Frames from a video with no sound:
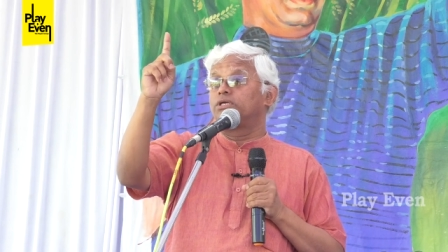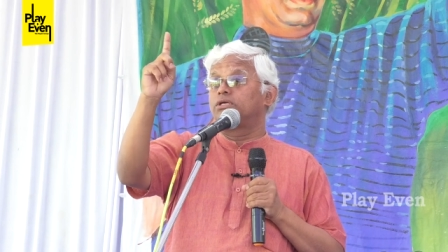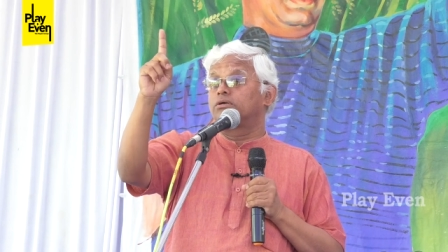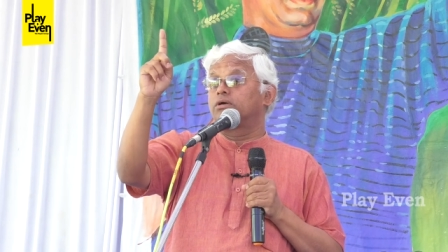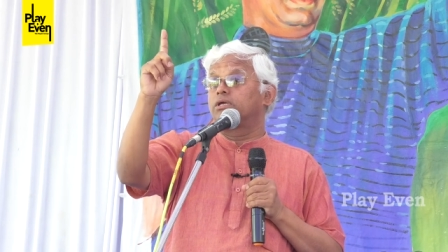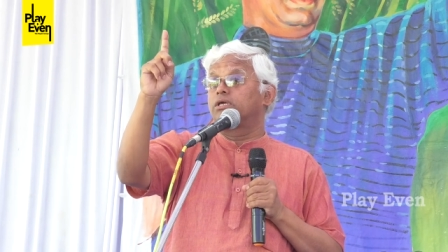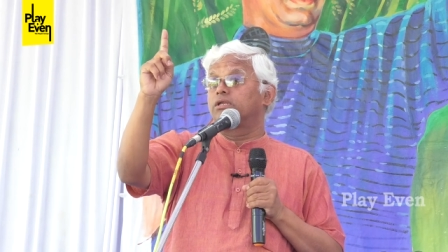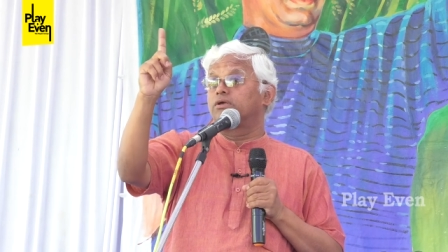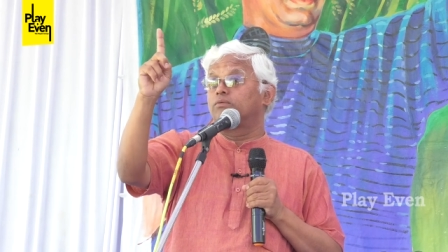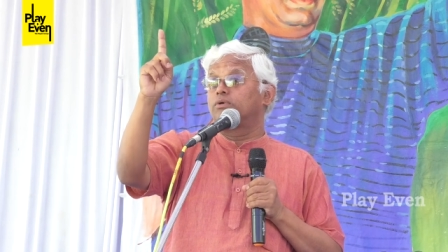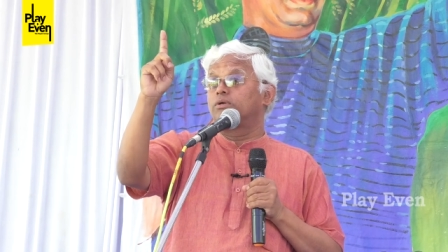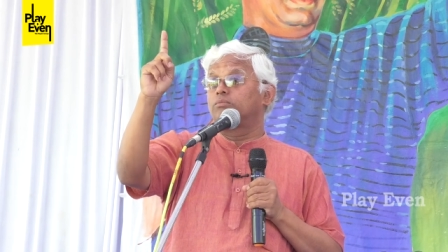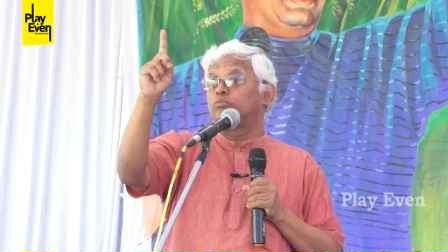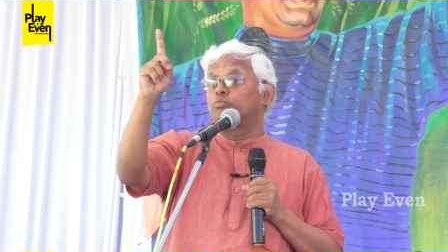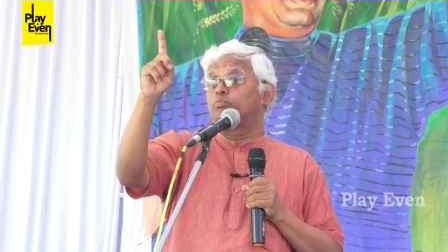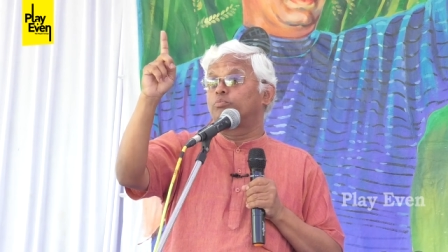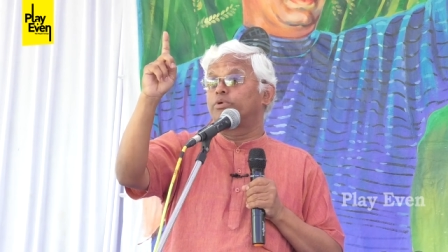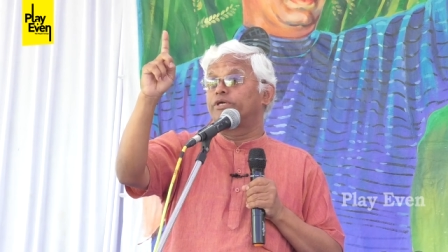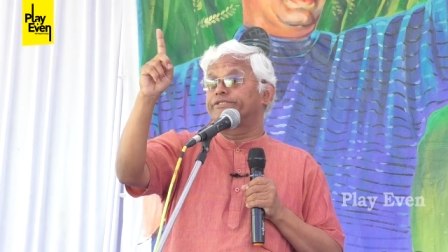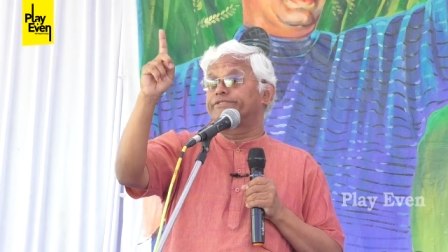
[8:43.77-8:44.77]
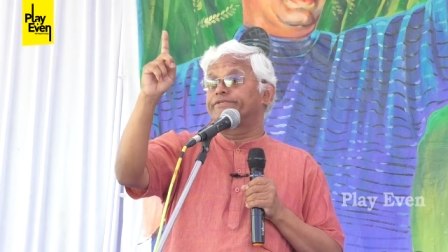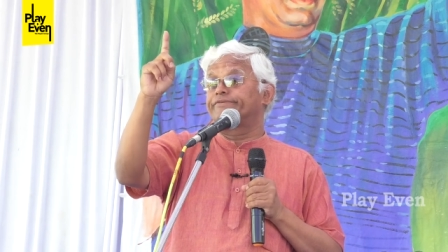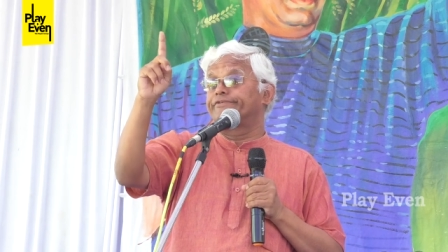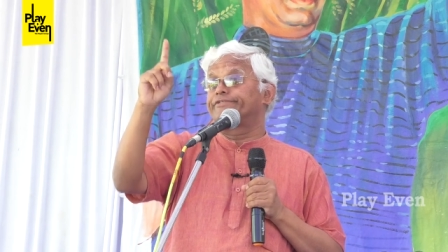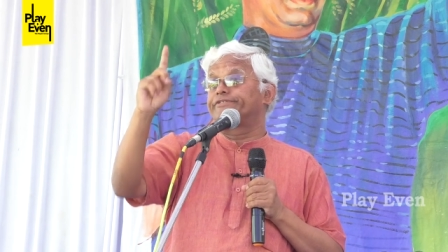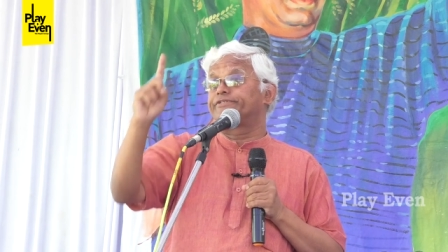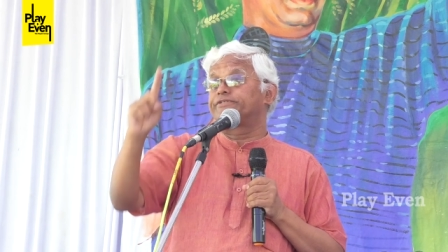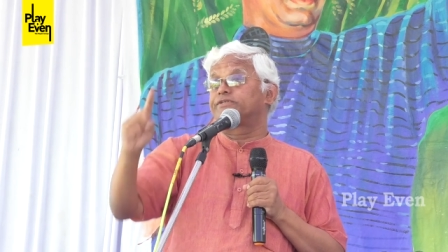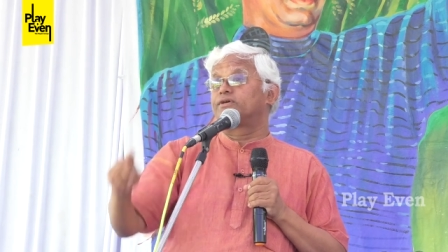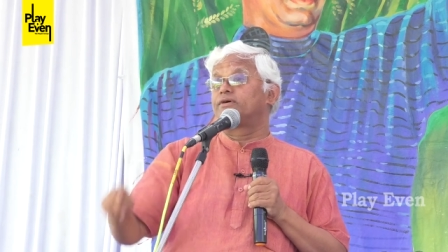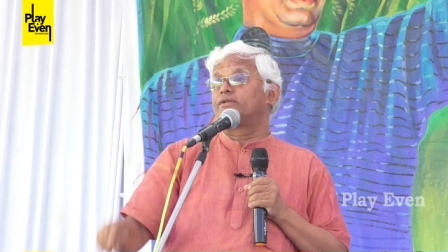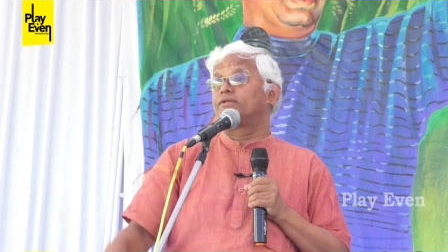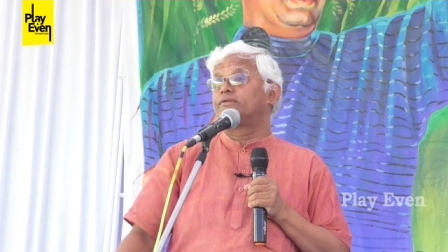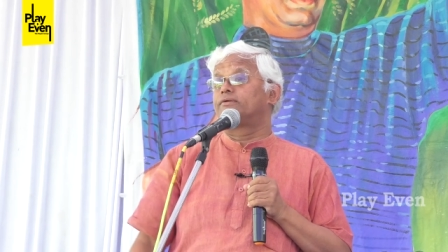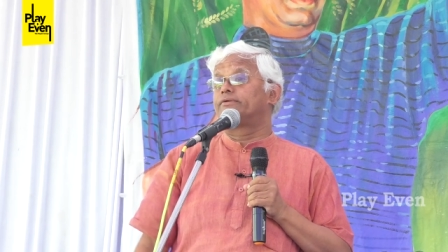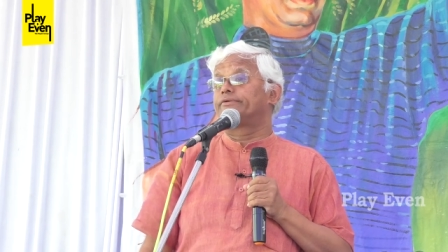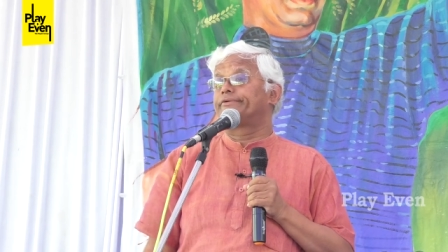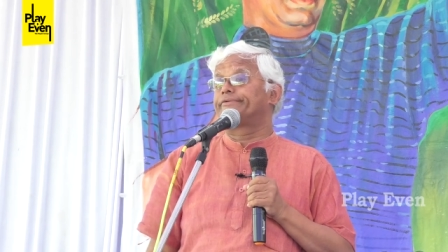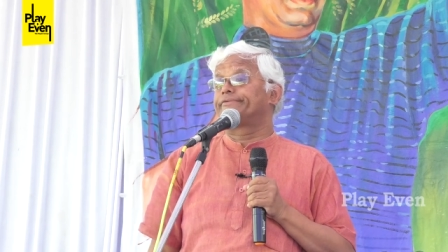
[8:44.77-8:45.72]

ఇంకా ఇరవై ముప్పై సంవత్సరాల్లో